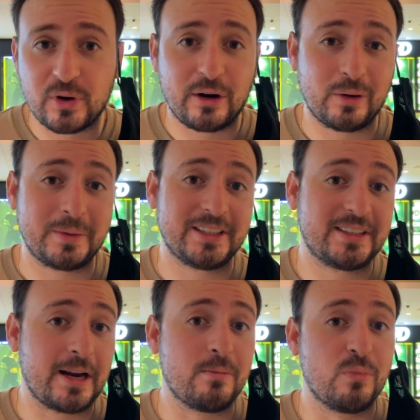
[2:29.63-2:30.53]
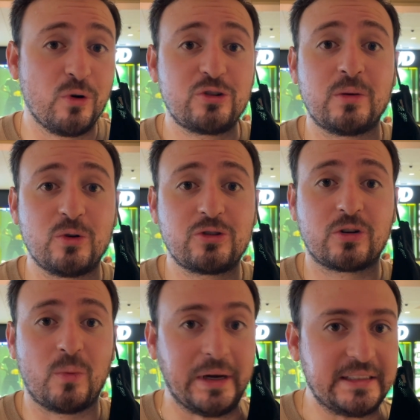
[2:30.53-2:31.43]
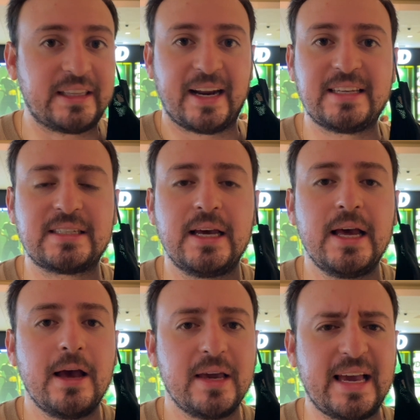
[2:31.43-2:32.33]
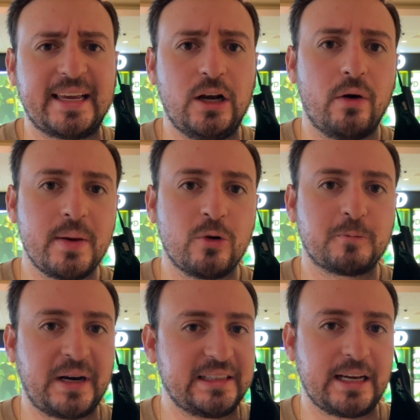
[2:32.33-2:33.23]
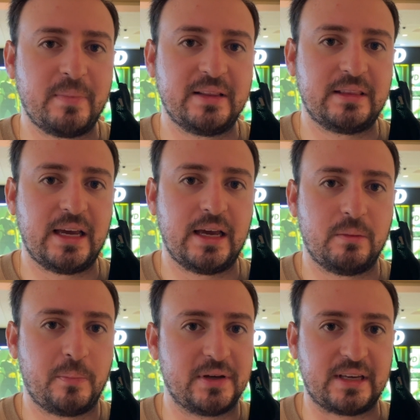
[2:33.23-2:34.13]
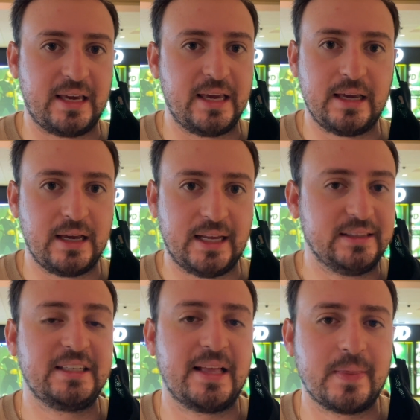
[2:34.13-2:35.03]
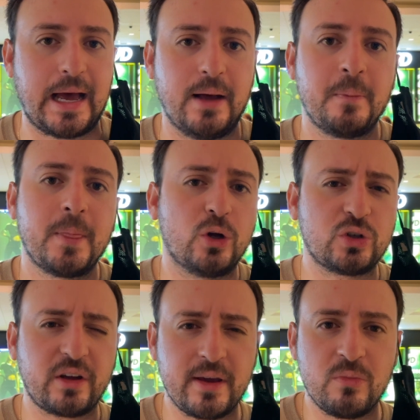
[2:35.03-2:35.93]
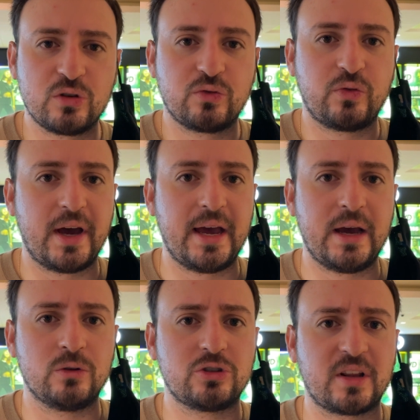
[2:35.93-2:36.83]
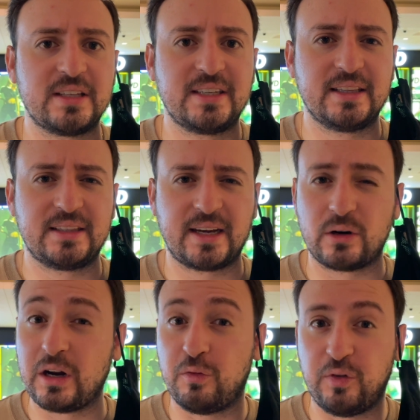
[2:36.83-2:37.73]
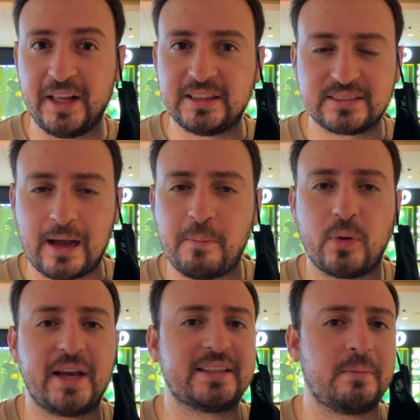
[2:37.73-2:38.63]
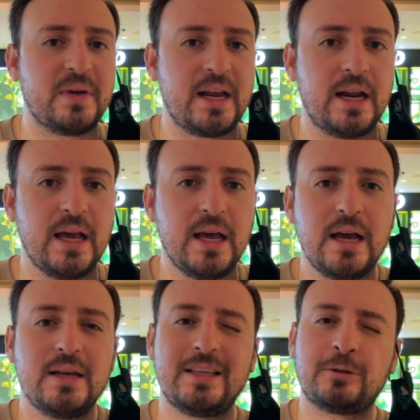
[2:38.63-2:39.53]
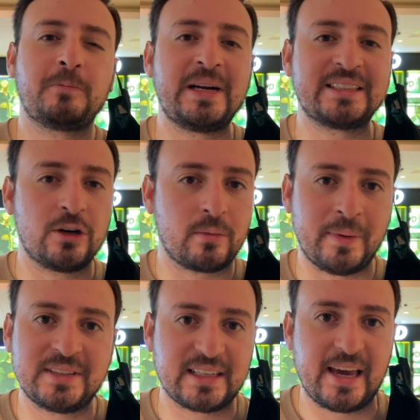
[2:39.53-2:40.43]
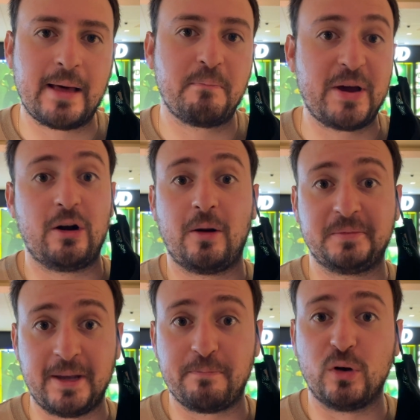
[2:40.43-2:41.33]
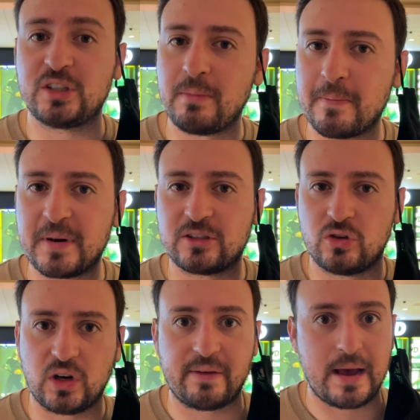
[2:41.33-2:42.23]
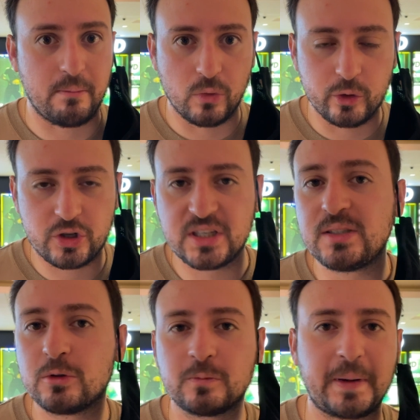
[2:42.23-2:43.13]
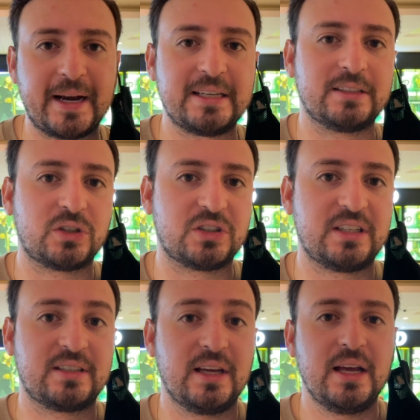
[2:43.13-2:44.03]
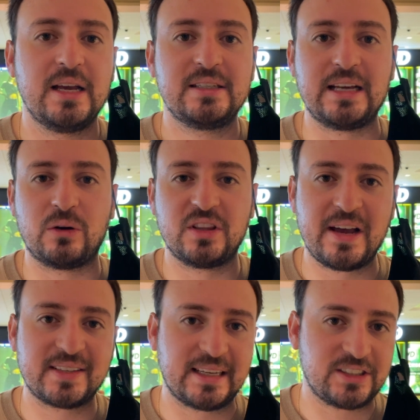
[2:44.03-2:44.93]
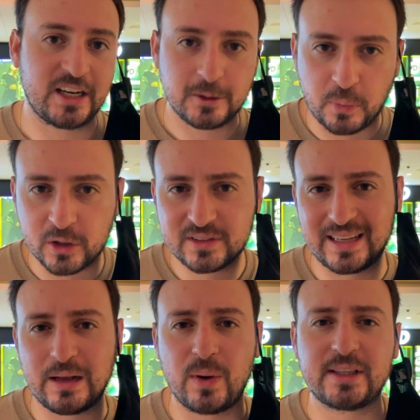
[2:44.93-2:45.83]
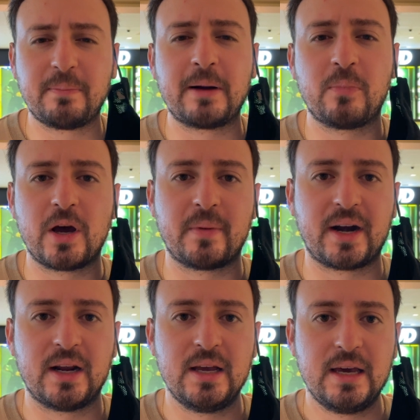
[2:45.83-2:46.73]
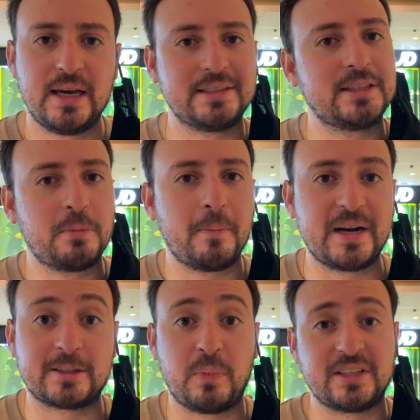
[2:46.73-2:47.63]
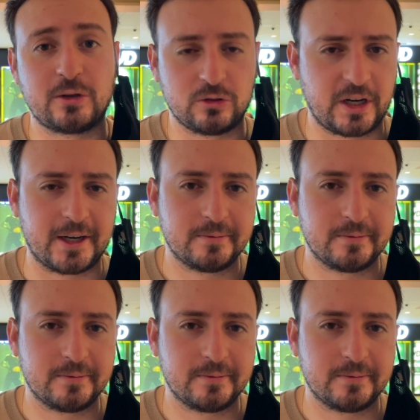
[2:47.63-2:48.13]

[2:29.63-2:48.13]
regularmente tienen mucho, mucho como interés y aquí lo vimos prácticamente pues ahí en tienda. Otro que vimos fue un Jordan 7, creo que el Flint estaba por ahí también. De esos pares que normalmente se quedan, pero el Optempo sí me impresionó que había muchísimos pares, entonces si algún día vas a JD Sports te das la vuelta para poder ver este tipo de pares que puedes encontrar.